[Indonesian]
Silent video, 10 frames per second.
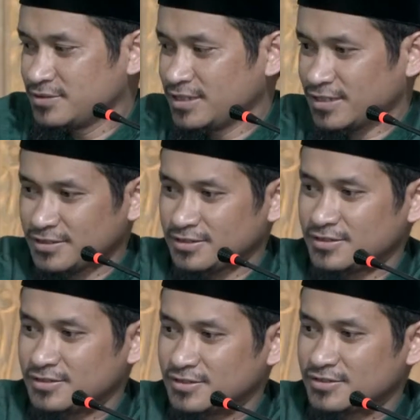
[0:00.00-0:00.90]
iya kan?
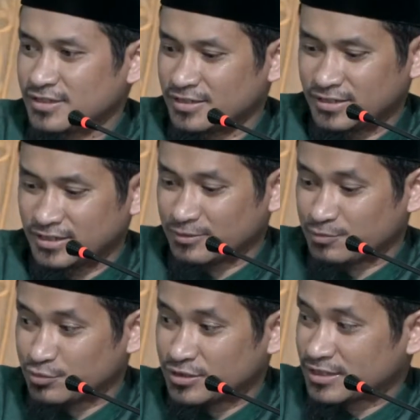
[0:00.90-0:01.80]
Seandainya
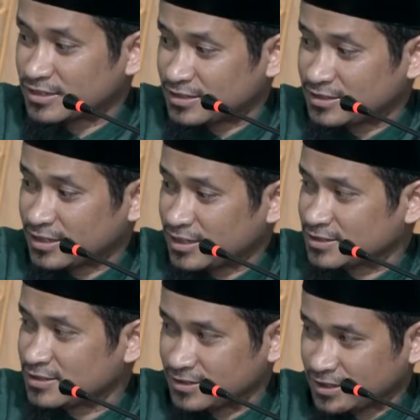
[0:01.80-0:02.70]
punya yang ketiga
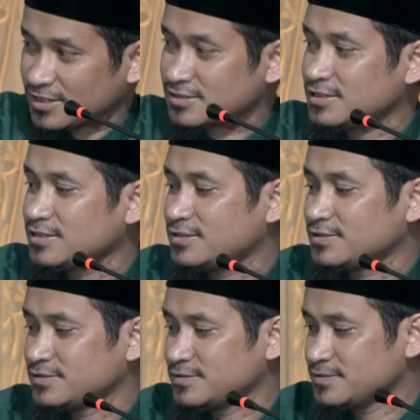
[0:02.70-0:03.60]
lagi, kasih itu.